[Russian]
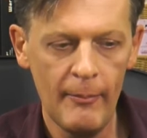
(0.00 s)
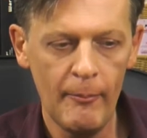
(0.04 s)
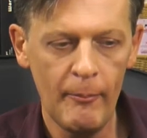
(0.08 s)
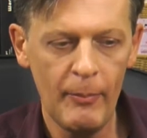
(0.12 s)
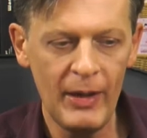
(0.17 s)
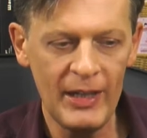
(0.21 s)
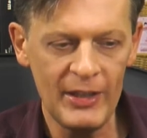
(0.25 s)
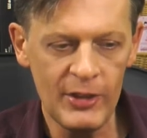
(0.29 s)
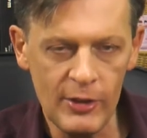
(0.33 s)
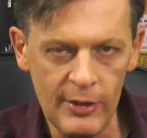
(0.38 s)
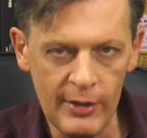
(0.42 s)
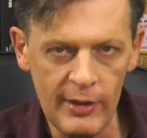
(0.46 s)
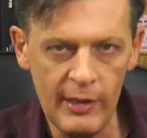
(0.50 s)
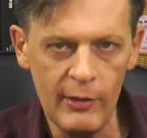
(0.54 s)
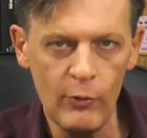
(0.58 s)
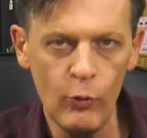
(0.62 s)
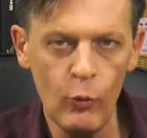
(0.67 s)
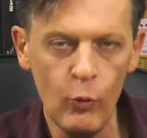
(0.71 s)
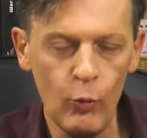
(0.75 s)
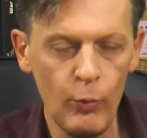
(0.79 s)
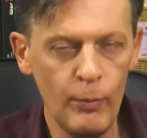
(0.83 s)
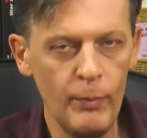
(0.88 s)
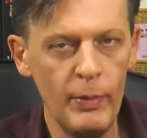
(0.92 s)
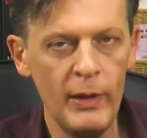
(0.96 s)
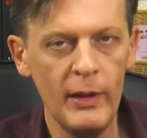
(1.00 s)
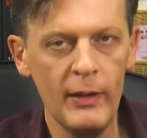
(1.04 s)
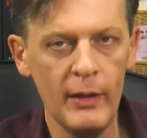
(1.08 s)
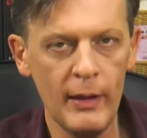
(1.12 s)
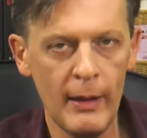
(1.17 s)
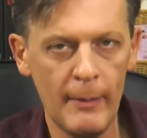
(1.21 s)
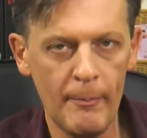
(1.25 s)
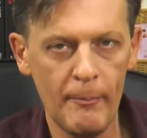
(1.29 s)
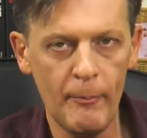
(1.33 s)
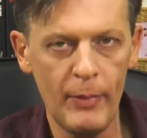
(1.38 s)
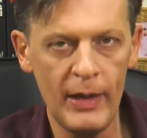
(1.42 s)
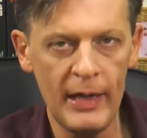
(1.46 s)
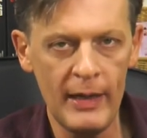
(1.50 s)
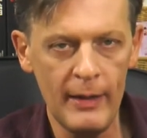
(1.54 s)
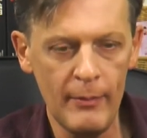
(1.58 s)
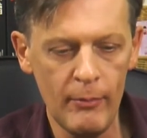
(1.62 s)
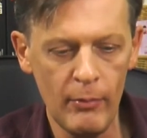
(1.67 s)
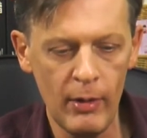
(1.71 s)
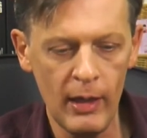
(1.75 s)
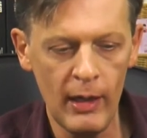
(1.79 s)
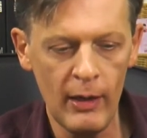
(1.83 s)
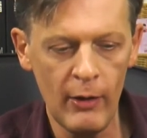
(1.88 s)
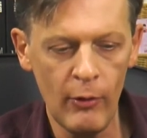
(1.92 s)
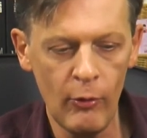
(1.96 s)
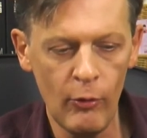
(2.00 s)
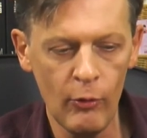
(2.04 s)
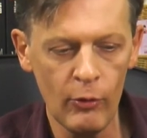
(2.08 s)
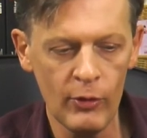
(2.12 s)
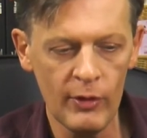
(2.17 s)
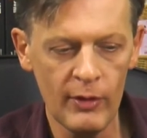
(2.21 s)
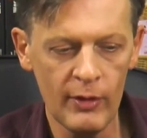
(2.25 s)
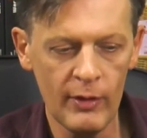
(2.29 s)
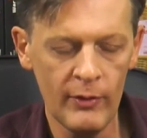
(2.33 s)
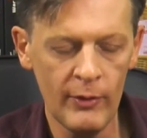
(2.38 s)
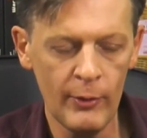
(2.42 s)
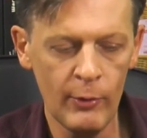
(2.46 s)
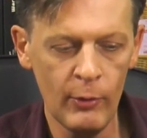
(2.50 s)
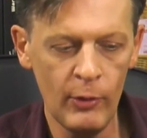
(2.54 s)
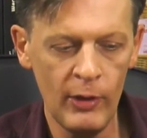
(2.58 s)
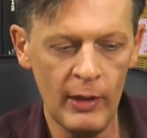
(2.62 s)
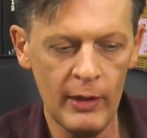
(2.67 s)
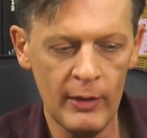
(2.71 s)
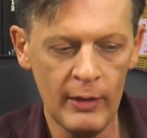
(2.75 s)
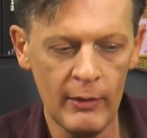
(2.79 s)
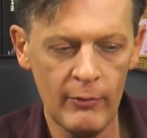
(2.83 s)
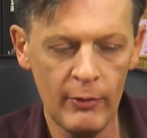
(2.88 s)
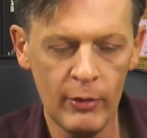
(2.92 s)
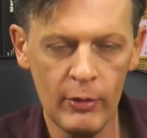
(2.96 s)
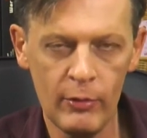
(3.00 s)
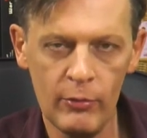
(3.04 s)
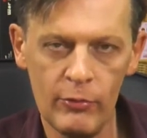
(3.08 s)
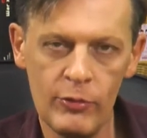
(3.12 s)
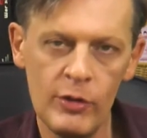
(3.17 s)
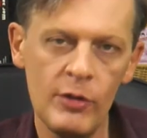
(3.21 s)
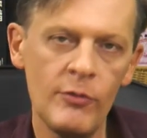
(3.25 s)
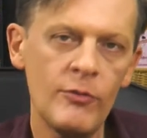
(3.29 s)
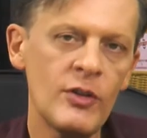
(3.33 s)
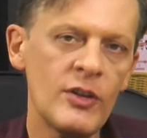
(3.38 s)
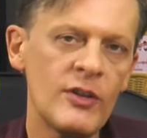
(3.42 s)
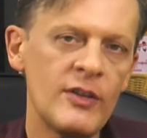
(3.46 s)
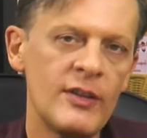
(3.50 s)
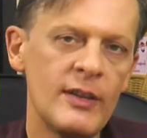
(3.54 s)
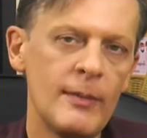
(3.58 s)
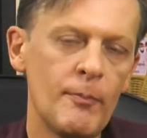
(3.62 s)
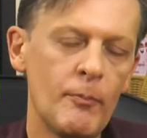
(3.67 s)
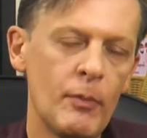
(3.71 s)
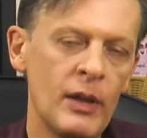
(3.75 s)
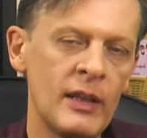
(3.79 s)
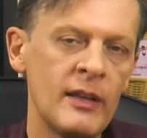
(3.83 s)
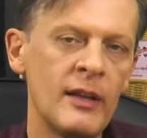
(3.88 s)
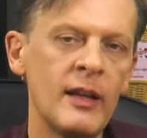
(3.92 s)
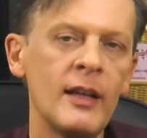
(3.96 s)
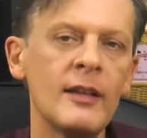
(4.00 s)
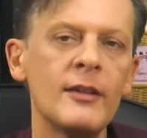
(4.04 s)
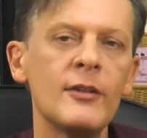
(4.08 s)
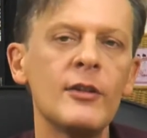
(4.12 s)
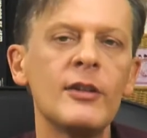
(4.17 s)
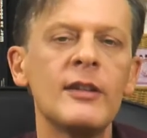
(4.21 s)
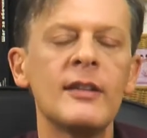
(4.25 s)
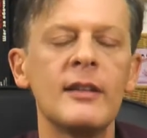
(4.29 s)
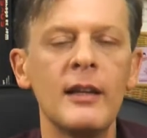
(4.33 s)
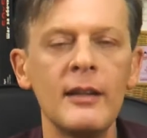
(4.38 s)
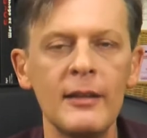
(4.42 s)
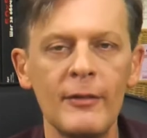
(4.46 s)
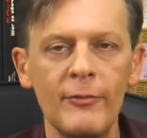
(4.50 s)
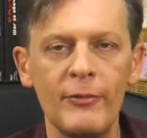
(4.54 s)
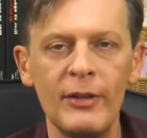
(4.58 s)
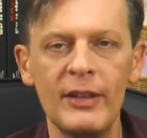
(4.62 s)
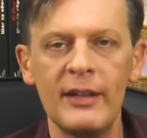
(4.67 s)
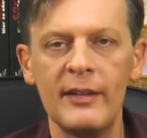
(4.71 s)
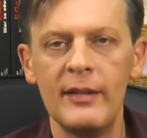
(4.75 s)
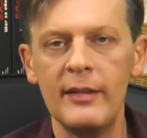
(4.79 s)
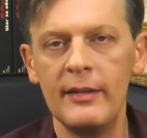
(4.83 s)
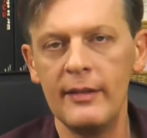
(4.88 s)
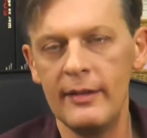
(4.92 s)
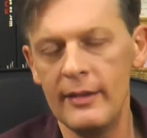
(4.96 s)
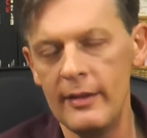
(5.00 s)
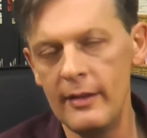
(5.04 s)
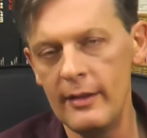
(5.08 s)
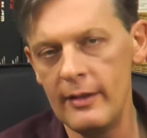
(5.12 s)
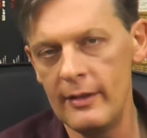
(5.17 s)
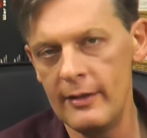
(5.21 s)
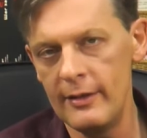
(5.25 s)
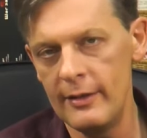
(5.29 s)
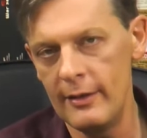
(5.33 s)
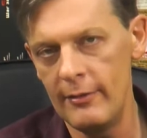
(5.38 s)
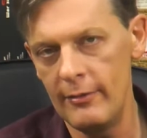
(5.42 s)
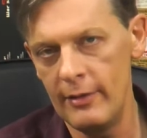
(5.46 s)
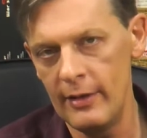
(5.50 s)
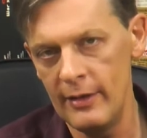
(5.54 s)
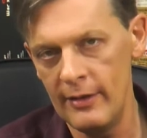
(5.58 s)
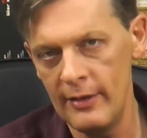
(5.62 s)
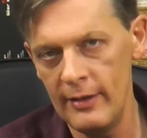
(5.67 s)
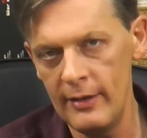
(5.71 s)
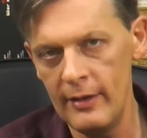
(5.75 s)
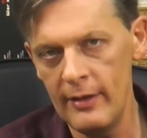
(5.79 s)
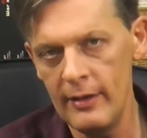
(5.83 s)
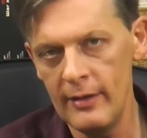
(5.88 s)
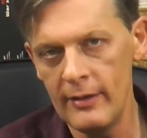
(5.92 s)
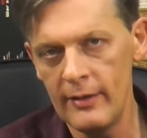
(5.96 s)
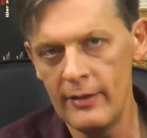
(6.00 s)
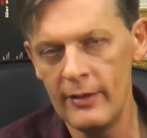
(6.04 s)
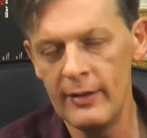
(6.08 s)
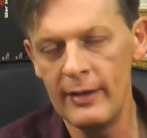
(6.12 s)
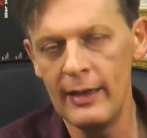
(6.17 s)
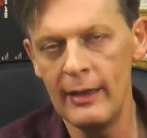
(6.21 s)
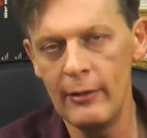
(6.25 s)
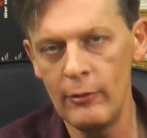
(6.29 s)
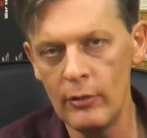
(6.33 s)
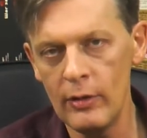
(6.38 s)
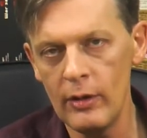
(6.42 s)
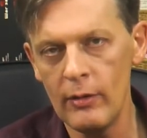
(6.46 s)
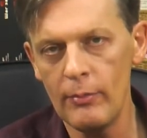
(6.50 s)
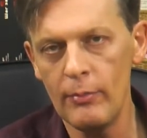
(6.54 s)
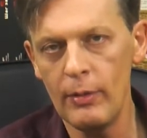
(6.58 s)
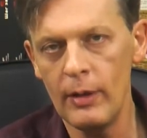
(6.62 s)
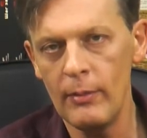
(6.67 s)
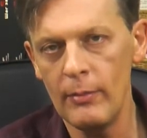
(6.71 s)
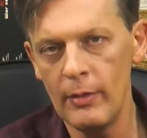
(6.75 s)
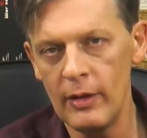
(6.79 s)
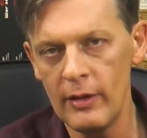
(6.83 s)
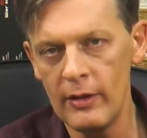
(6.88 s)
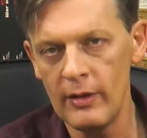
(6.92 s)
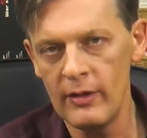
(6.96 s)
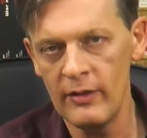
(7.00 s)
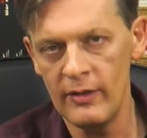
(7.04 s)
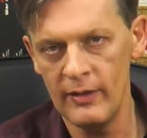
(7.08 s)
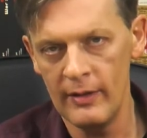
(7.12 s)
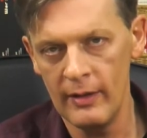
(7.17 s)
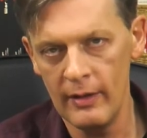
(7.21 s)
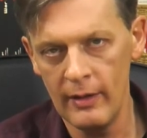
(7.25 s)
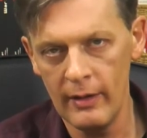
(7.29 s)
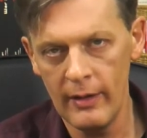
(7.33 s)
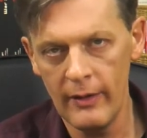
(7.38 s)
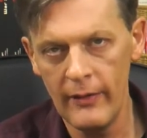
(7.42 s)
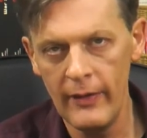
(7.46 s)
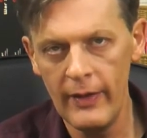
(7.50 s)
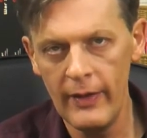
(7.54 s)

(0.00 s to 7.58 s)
почти убила прибыль от до этого случившихся подряд 129 зеленых прибыльных сделок.